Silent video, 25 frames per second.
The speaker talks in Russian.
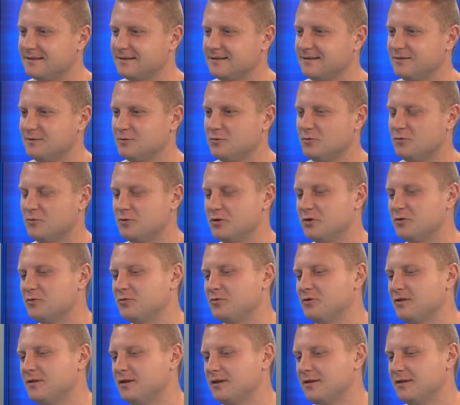Ну, на
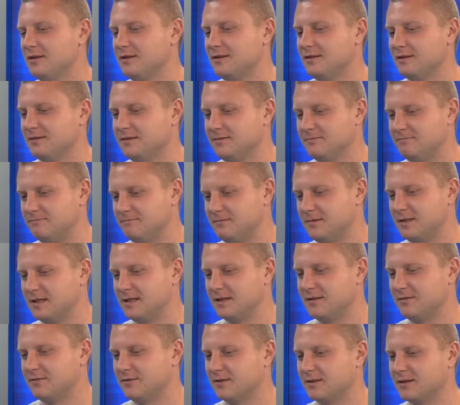турнире,
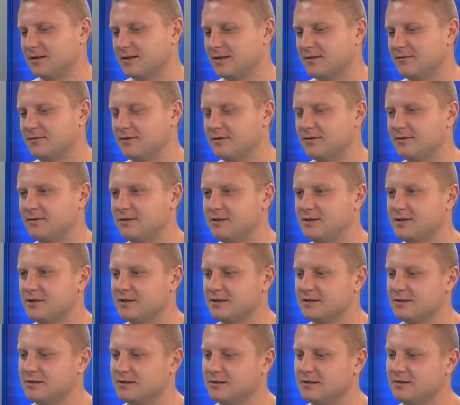да, фотографировались
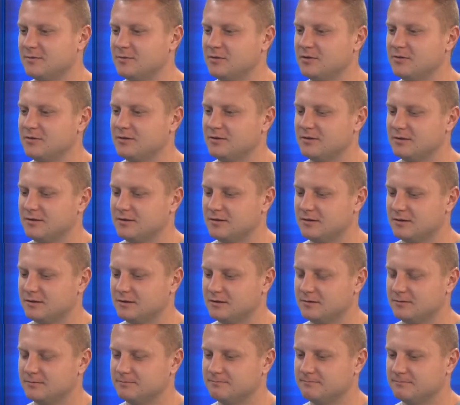часто со мной,
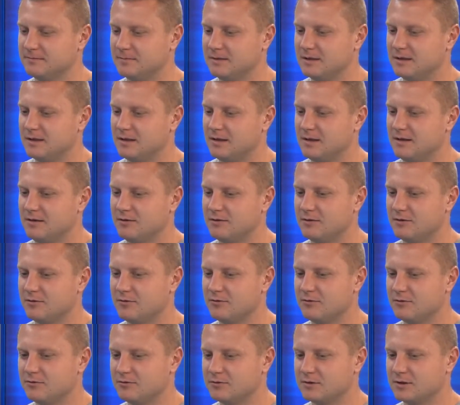э,
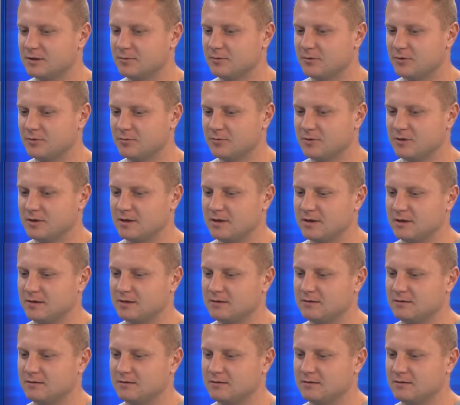интервью со мной брали,